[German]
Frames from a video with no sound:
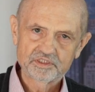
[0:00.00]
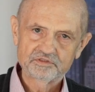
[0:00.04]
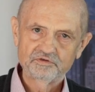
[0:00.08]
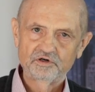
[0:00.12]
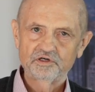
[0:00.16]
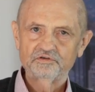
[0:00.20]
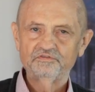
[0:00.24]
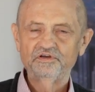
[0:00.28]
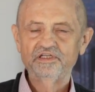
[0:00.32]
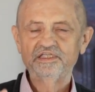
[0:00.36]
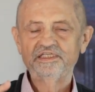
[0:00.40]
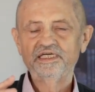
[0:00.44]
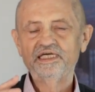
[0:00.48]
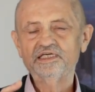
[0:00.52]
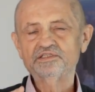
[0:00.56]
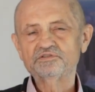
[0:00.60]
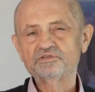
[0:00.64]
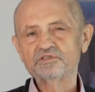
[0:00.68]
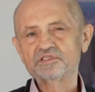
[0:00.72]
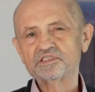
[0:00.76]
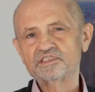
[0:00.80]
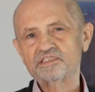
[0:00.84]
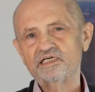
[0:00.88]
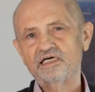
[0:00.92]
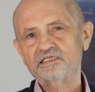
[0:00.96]
zwar weil
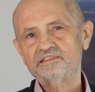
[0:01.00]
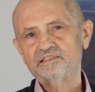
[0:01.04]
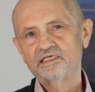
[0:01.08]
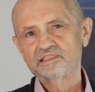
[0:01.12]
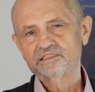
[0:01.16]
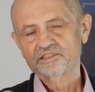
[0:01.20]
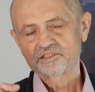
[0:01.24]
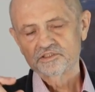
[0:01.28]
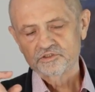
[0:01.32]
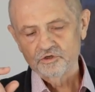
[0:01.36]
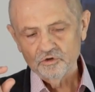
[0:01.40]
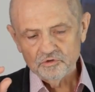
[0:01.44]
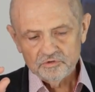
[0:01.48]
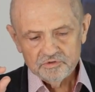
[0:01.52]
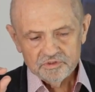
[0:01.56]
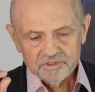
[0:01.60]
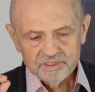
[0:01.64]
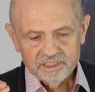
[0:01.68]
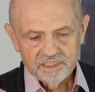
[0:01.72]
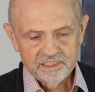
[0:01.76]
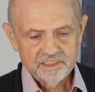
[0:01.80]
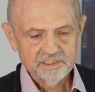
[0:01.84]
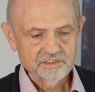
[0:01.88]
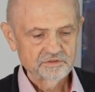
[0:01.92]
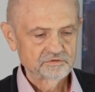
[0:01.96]
Jesus gesagt hat, gönnt
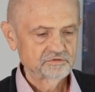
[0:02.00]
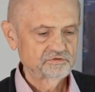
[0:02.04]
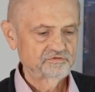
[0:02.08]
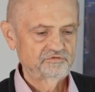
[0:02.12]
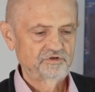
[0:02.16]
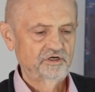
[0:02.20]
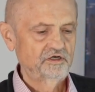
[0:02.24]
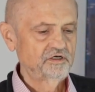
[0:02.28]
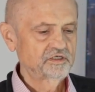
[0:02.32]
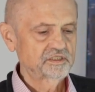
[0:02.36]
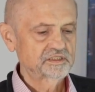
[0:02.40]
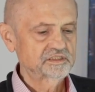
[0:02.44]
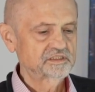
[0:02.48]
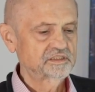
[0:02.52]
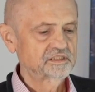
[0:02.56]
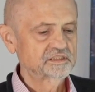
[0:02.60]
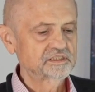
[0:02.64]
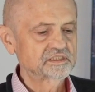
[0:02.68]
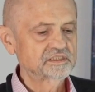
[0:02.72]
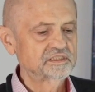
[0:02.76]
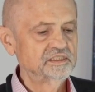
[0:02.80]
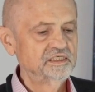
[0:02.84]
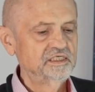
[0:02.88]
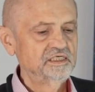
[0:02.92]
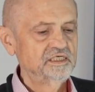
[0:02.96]
jetzt und
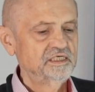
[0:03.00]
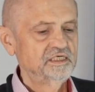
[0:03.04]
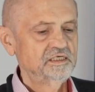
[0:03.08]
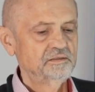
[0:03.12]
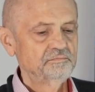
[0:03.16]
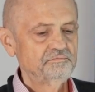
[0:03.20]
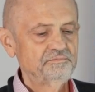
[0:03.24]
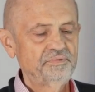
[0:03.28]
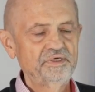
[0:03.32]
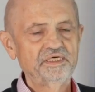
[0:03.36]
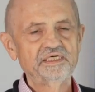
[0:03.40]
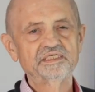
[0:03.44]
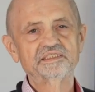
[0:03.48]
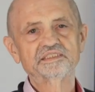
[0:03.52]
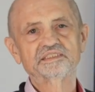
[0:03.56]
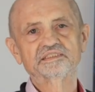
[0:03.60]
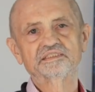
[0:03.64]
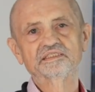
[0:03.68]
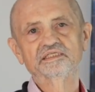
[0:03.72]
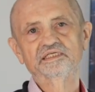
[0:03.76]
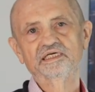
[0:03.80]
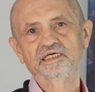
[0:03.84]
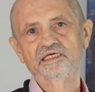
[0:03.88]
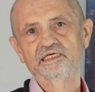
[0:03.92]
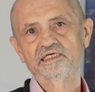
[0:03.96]
wartet,
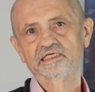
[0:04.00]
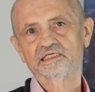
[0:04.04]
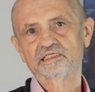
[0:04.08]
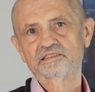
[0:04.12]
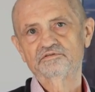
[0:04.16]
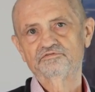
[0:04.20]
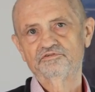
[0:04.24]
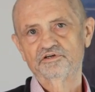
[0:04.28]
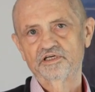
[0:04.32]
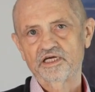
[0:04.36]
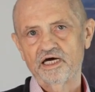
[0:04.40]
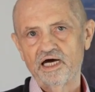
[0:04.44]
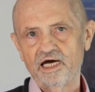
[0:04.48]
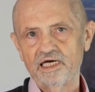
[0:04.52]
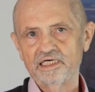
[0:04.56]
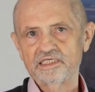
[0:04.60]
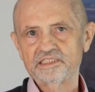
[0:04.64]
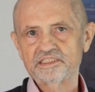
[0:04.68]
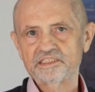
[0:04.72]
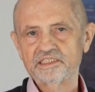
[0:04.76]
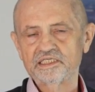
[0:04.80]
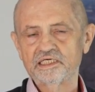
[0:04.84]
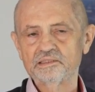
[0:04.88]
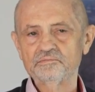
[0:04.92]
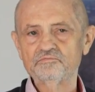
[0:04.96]
bis ihr die
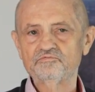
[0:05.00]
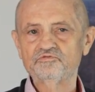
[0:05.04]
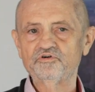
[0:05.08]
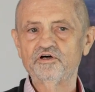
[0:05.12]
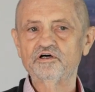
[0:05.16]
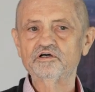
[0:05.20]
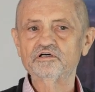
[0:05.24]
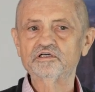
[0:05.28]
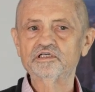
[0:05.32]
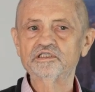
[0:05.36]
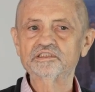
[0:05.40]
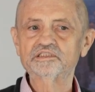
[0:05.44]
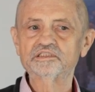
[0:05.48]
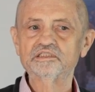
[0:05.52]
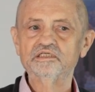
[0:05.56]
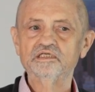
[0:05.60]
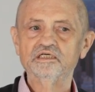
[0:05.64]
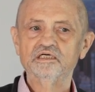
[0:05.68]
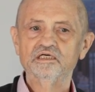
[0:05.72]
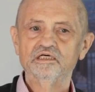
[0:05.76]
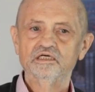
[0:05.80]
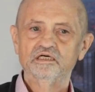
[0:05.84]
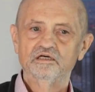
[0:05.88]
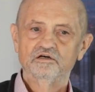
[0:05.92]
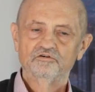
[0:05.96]
Verheißung empfangt
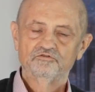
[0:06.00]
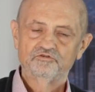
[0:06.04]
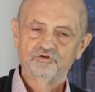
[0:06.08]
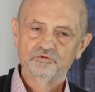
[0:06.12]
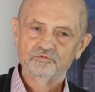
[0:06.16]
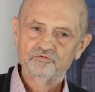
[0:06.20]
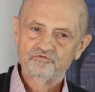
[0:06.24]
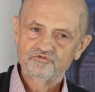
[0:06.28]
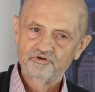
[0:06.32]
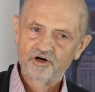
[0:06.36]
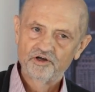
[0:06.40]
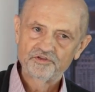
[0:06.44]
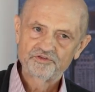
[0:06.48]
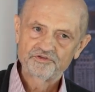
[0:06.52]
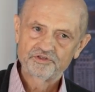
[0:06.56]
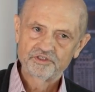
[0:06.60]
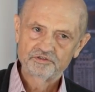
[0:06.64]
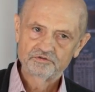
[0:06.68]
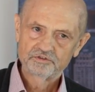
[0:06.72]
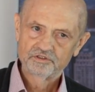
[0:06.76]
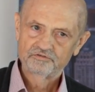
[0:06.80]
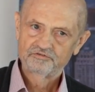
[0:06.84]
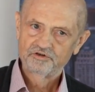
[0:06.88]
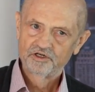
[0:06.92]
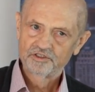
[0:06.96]
vom Vater
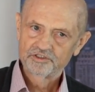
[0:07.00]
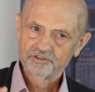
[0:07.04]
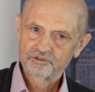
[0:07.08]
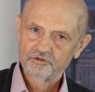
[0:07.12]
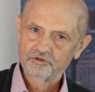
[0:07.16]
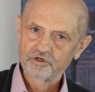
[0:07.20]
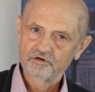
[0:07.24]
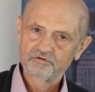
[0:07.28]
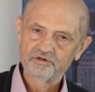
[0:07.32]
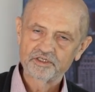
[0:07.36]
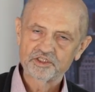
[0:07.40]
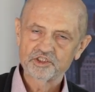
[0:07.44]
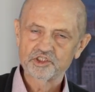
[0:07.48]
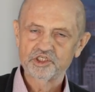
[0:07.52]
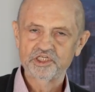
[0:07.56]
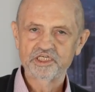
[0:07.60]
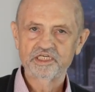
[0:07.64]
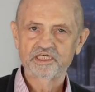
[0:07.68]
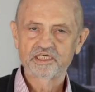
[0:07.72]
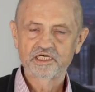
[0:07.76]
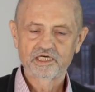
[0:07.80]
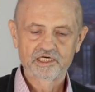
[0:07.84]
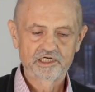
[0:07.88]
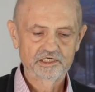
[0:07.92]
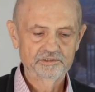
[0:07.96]
oder der Vater euch wird
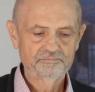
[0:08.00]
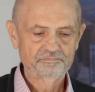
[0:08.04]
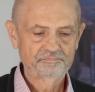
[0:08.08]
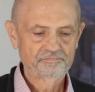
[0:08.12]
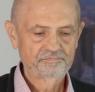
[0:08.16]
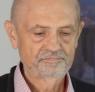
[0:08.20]
schicken.